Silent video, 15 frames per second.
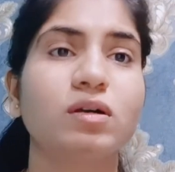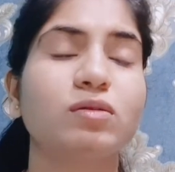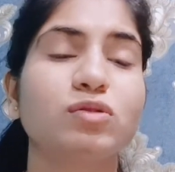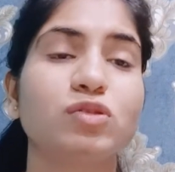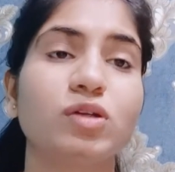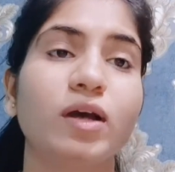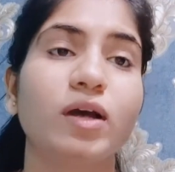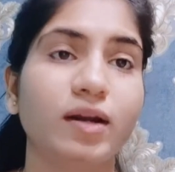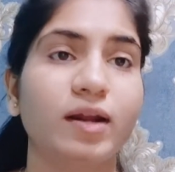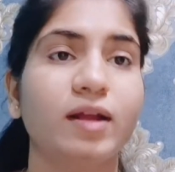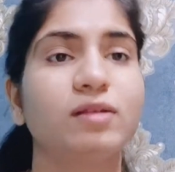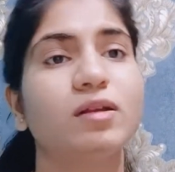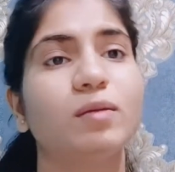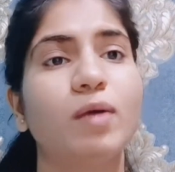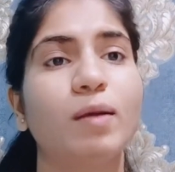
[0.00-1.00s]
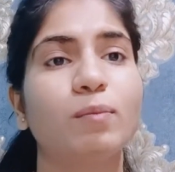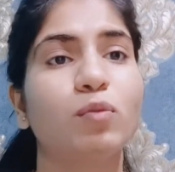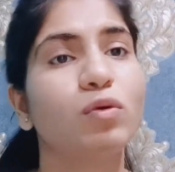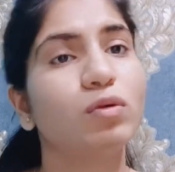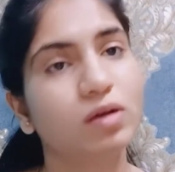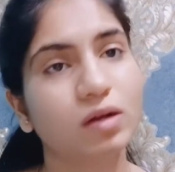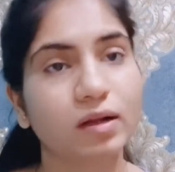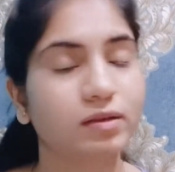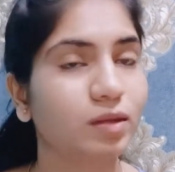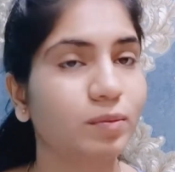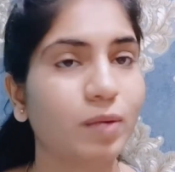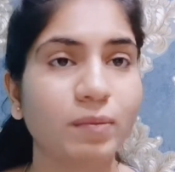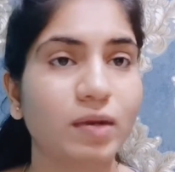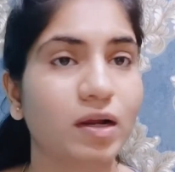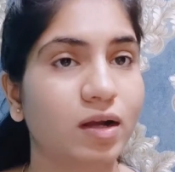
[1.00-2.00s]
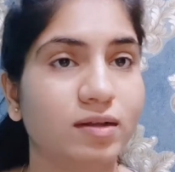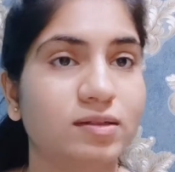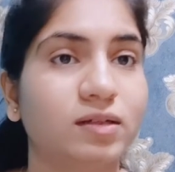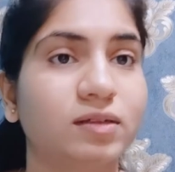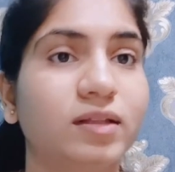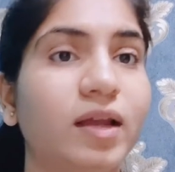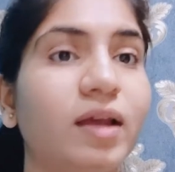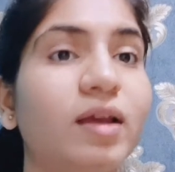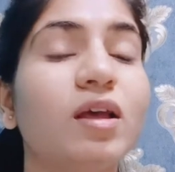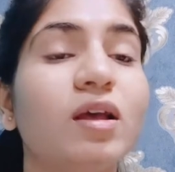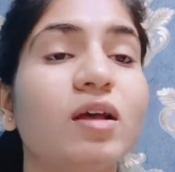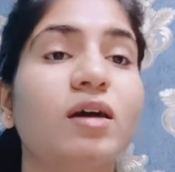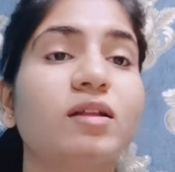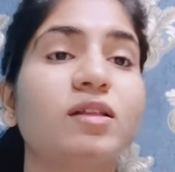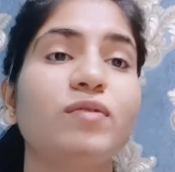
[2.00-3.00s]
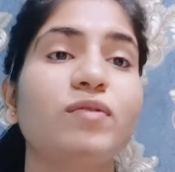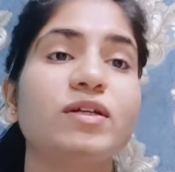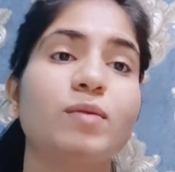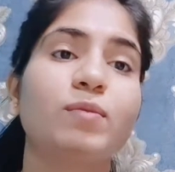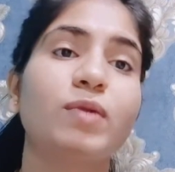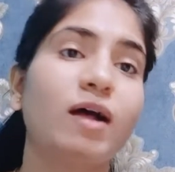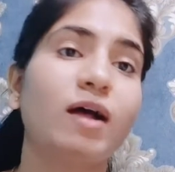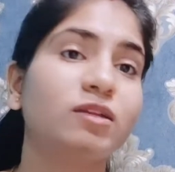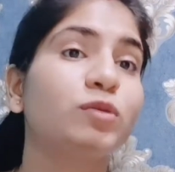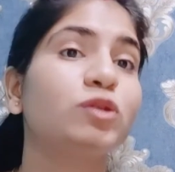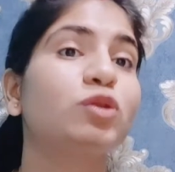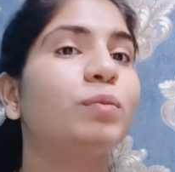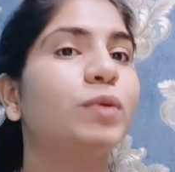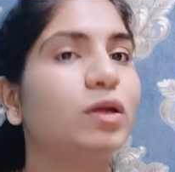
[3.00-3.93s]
कुछ कर रहे हैं तब आपको तब आप लगा सकते हैं अदरवाइज़ आप रात में तो